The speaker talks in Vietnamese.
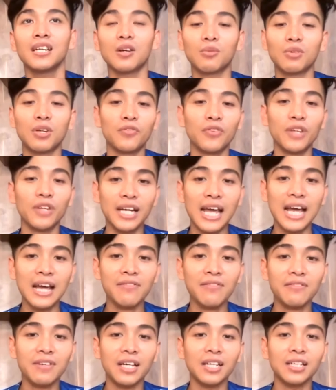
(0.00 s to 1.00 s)
cộng đồng Việt
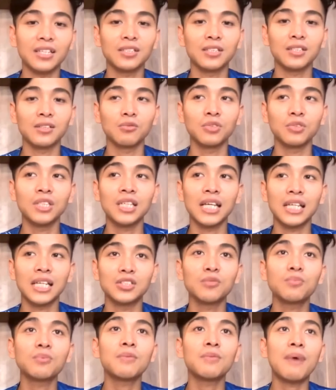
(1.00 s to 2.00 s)
Nam và cũng như
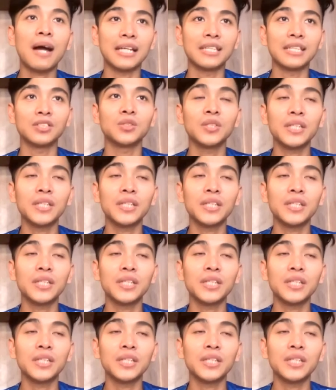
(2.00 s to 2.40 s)
là giúp các bạn